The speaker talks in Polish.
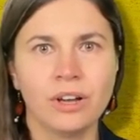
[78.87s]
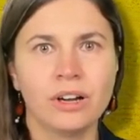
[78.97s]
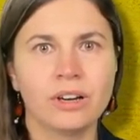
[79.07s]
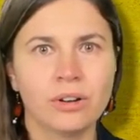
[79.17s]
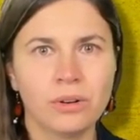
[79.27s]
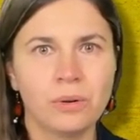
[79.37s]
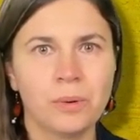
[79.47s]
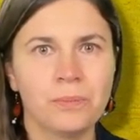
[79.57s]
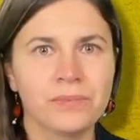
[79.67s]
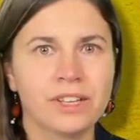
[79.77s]

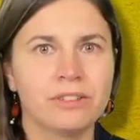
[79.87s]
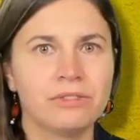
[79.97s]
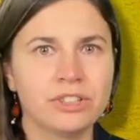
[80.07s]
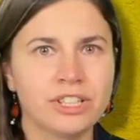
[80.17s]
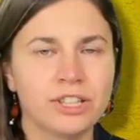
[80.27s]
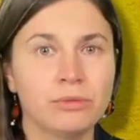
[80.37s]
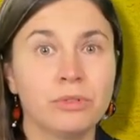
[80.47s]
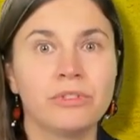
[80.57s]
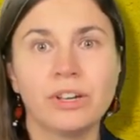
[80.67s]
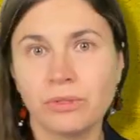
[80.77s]
roku,
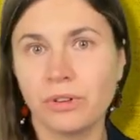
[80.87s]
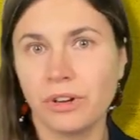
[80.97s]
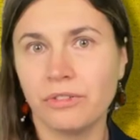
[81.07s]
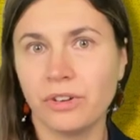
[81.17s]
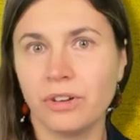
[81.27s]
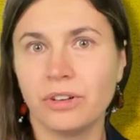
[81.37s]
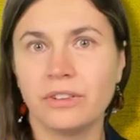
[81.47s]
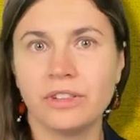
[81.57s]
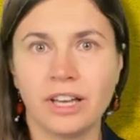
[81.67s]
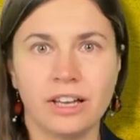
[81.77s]
wyszedł warunkowo
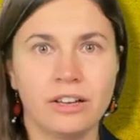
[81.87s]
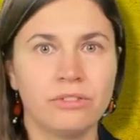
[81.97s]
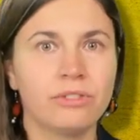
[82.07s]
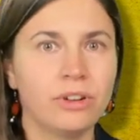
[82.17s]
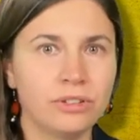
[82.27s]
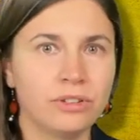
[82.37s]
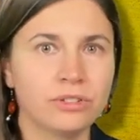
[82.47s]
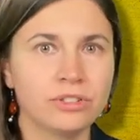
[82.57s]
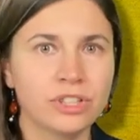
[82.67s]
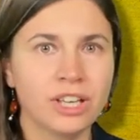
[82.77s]
na wolność.